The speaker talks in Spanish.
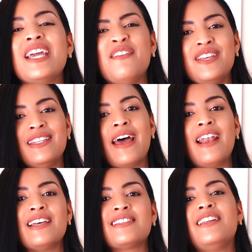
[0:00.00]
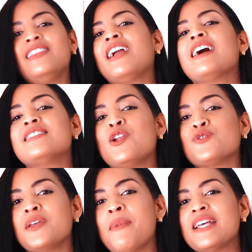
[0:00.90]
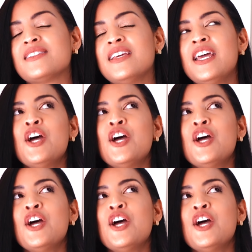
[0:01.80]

evitar las críticas de los demás.